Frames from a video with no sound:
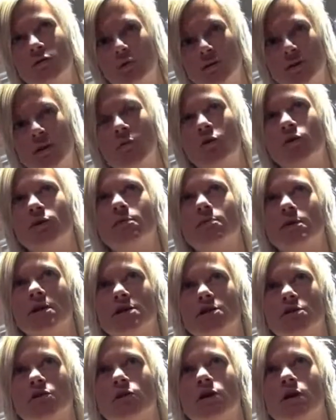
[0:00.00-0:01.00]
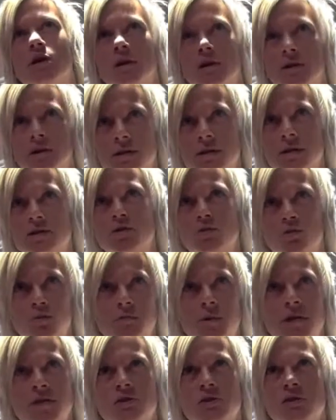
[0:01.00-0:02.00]
notamment des personnes,
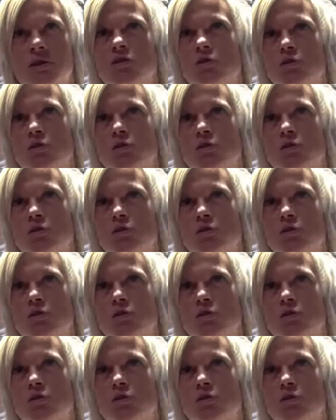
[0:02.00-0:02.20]
une personne qui